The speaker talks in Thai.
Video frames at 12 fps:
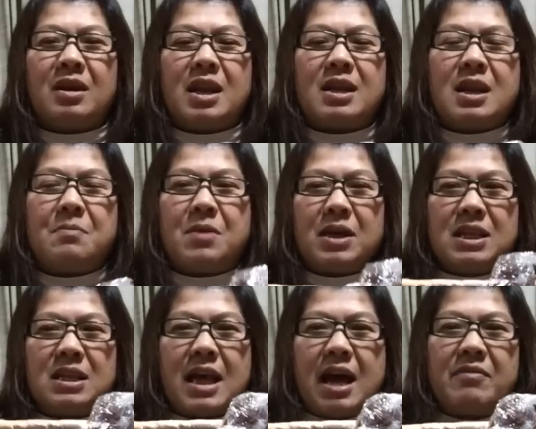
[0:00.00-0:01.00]
ในคลิปอะ
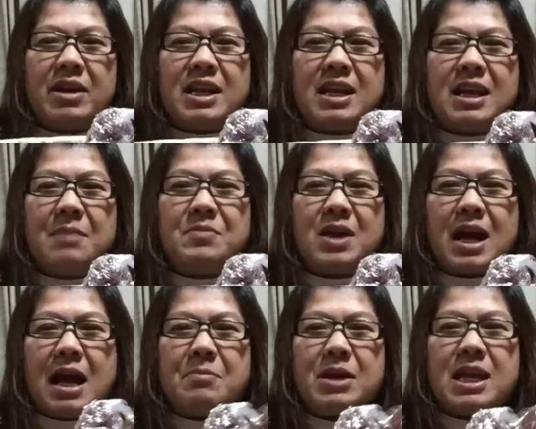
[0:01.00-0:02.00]
ที่ตากไว้ในคลิปนะ
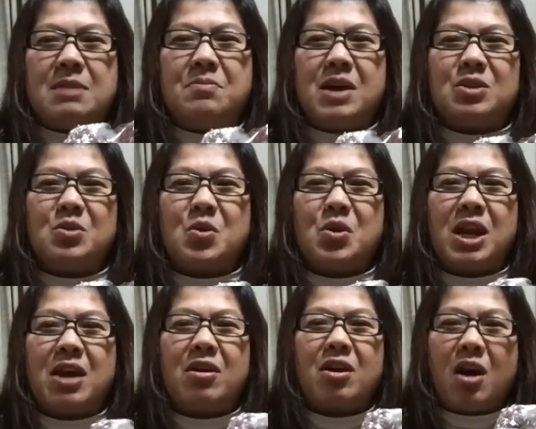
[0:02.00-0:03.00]
คะ มากินเผื่อทุกคน
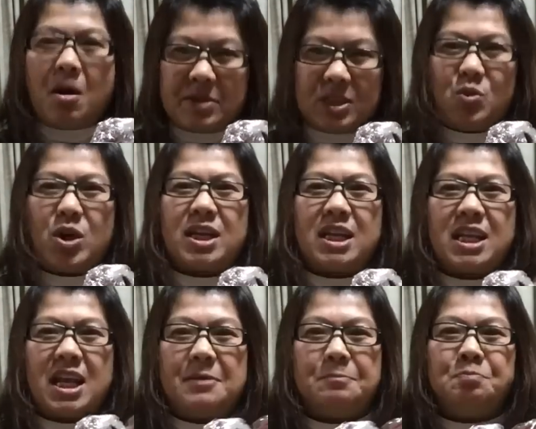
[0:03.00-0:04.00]
แล้วแล้วก็มาชวนกัน
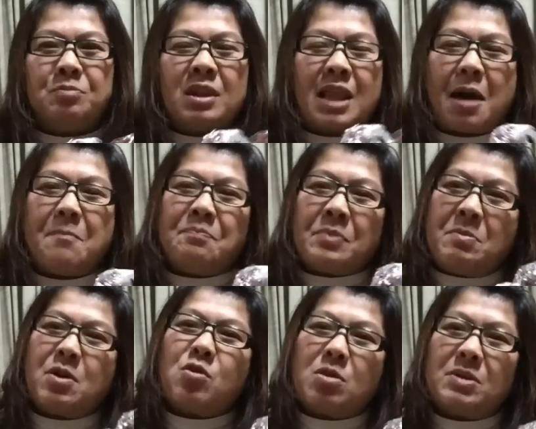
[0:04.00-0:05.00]
กิน ถ้า
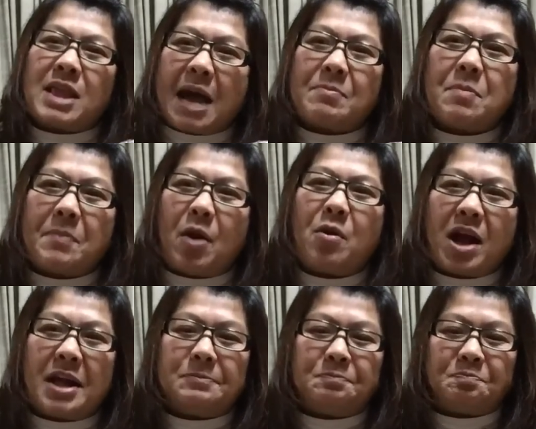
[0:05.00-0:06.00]
มีคนมาทักป้าแป๋ว
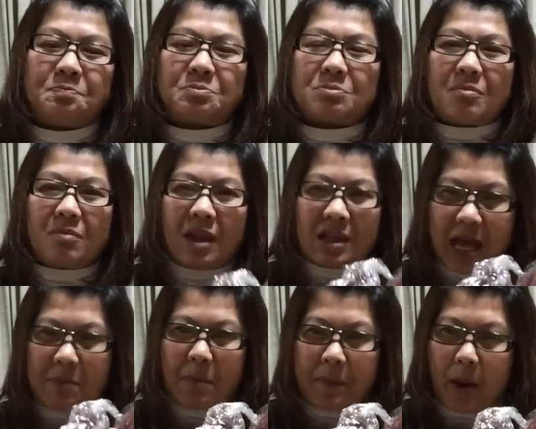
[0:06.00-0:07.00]
ไงถ้า
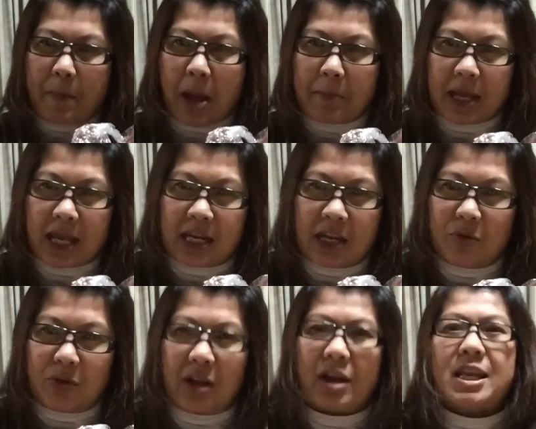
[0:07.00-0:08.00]
ป้าแป๋วไม่เอามากินให้ดู
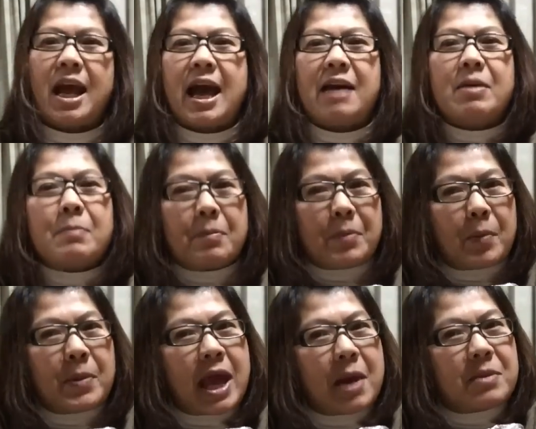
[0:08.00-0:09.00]
เดี๋ยวก็จะหาว่าป้าแป๋ว
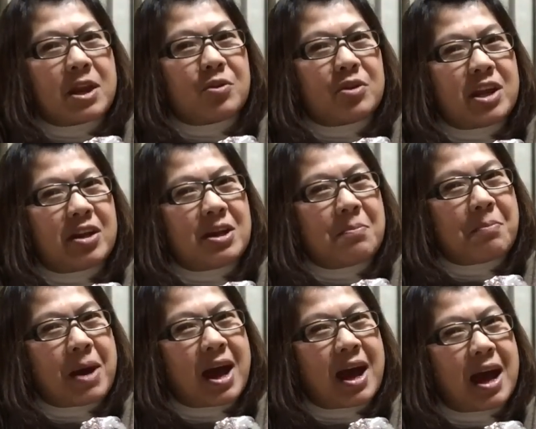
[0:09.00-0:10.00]
ไปแอบกินคนเดียวหรือเป
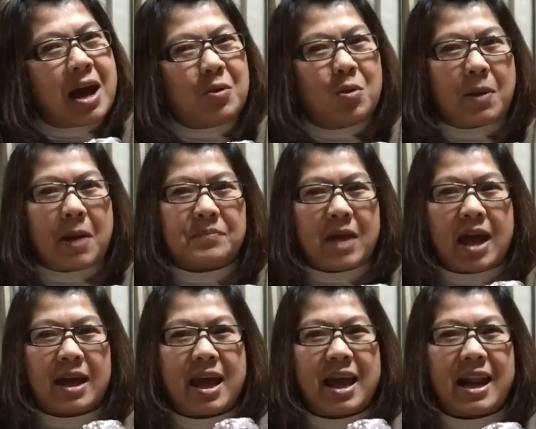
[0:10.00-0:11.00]
ล่าลูกพับตาก
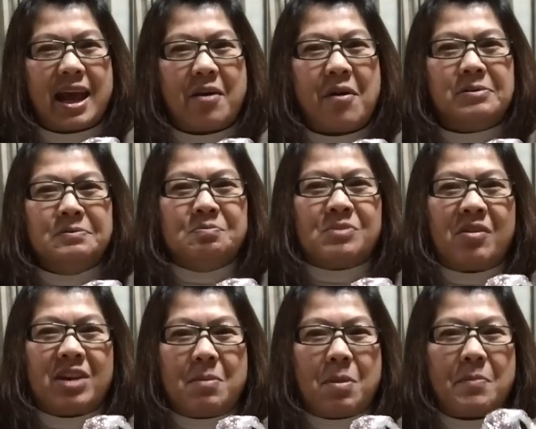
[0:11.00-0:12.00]
แข้งแล้ววั
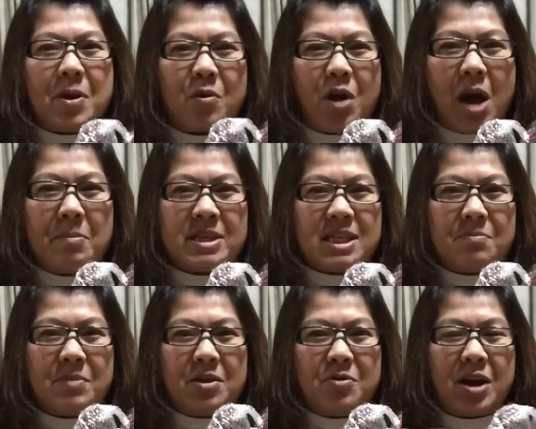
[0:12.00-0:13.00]
นนี้ป้าแป๋วก็เอามาชิม
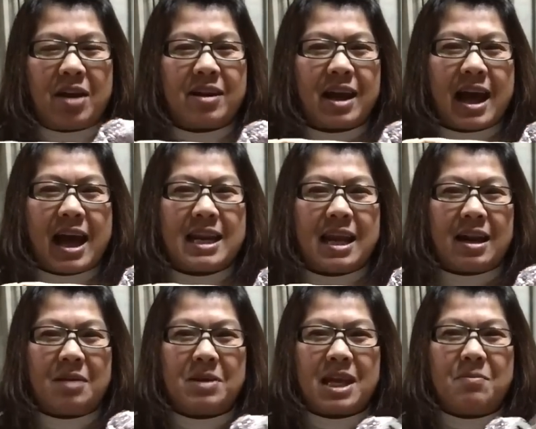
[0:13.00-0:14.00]
ให้ดูแล้วนะคะ เนี่ย
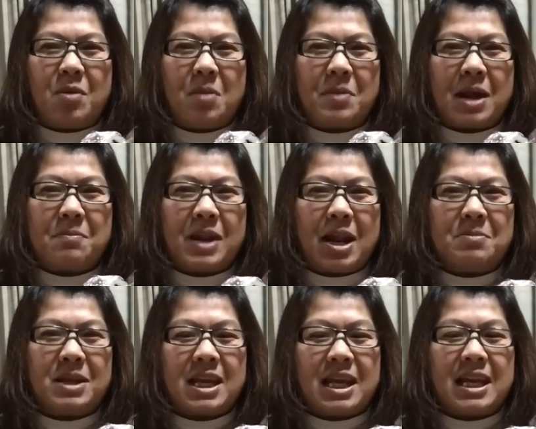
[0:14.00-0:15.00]
เรามากินพร้อมกันไปแล้ว
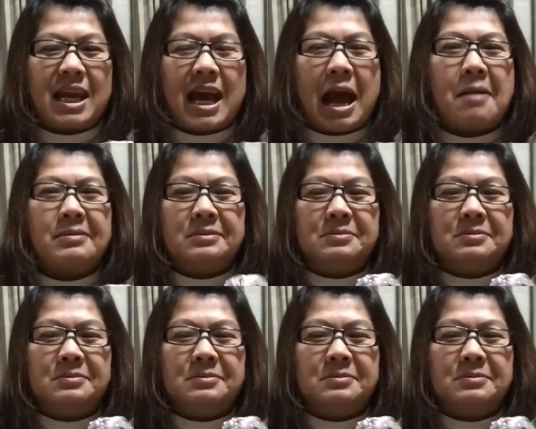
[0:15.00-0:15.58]
เมื่อกี้นะคะ